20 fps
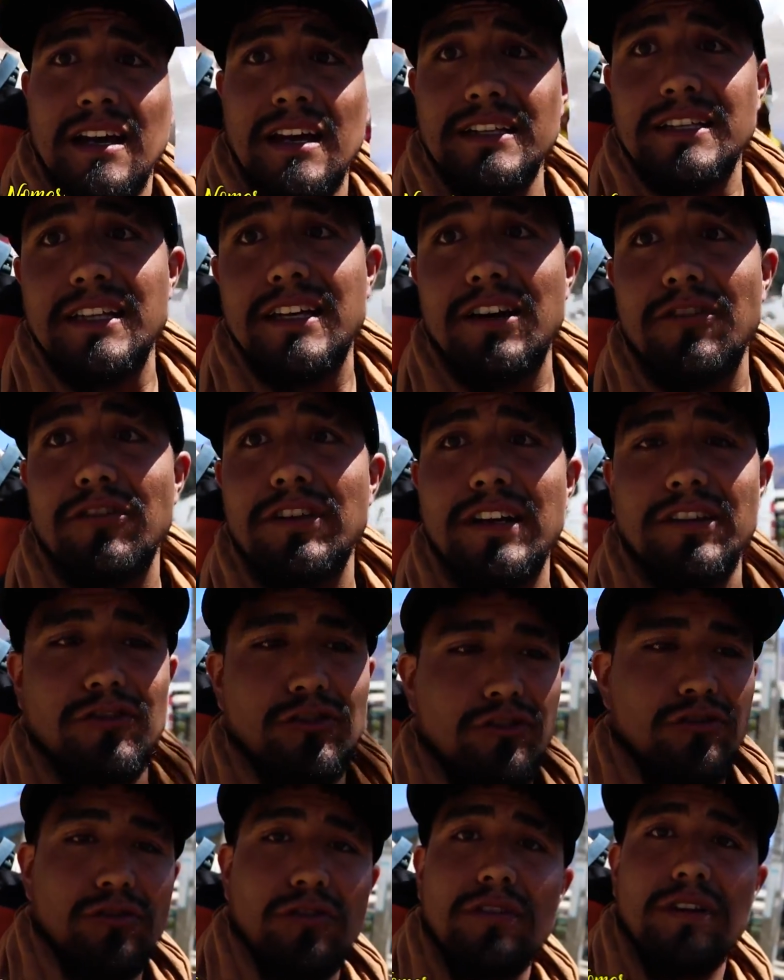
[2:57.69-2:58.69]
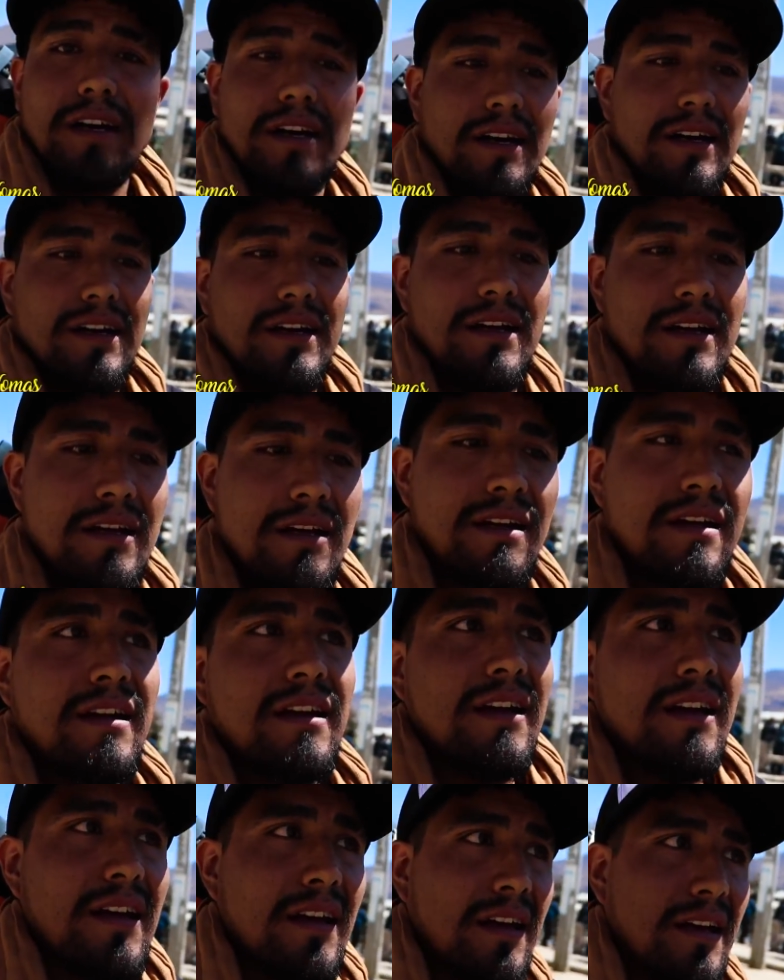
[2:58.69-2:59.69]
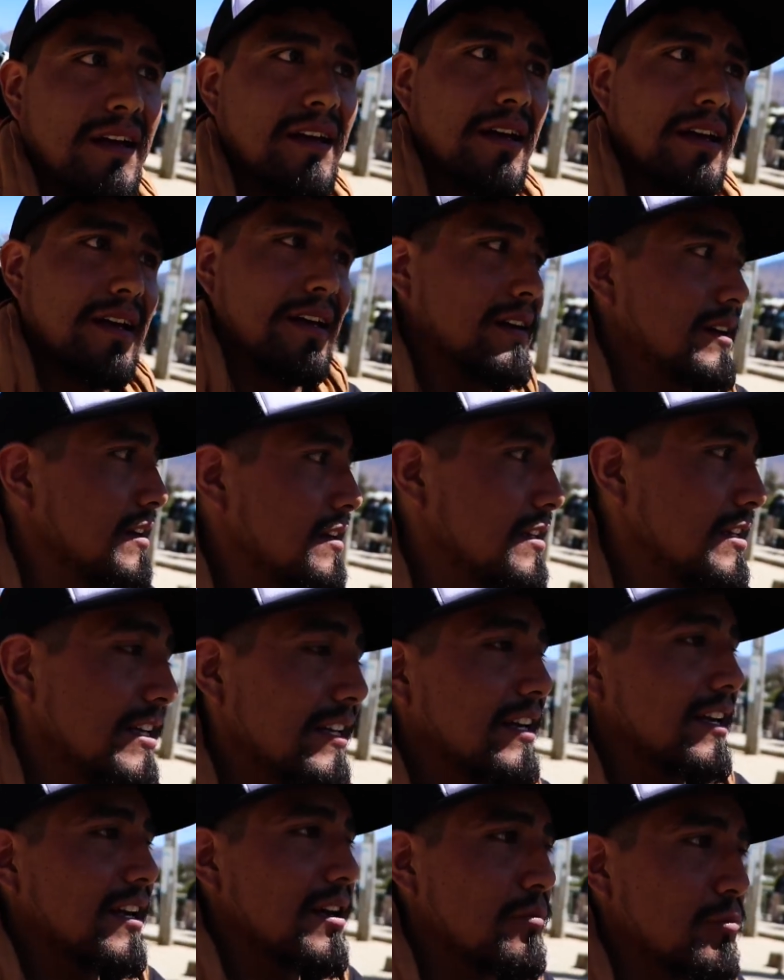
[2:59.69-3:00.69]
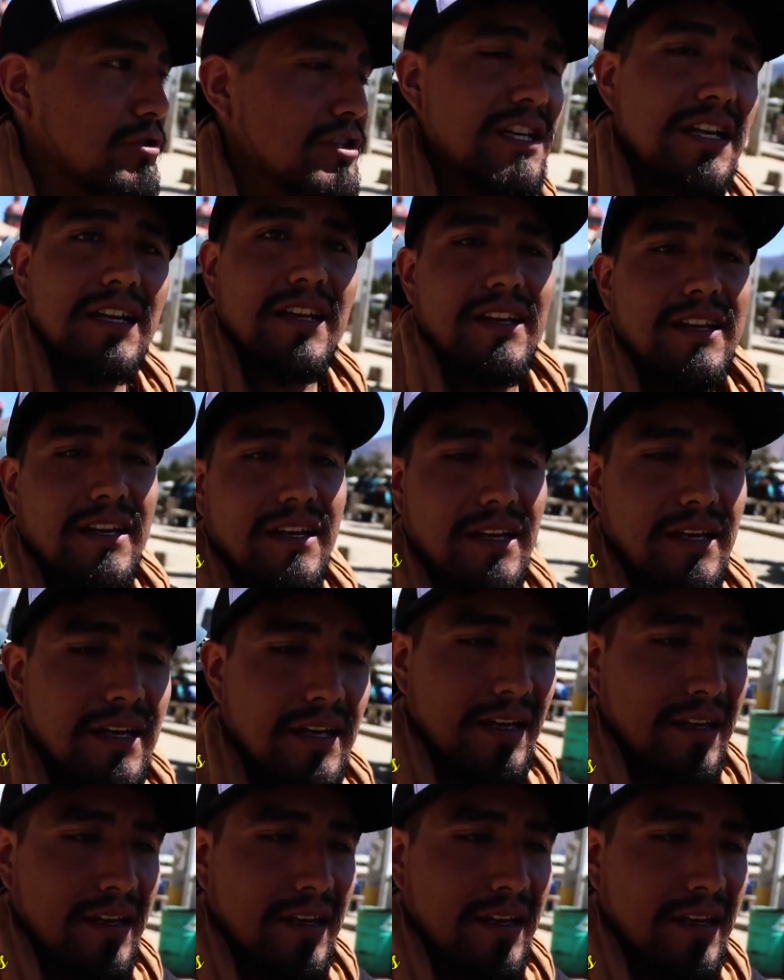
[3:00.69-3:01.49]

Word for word: Así que ahora nos toca eh, llenar las mochilas de,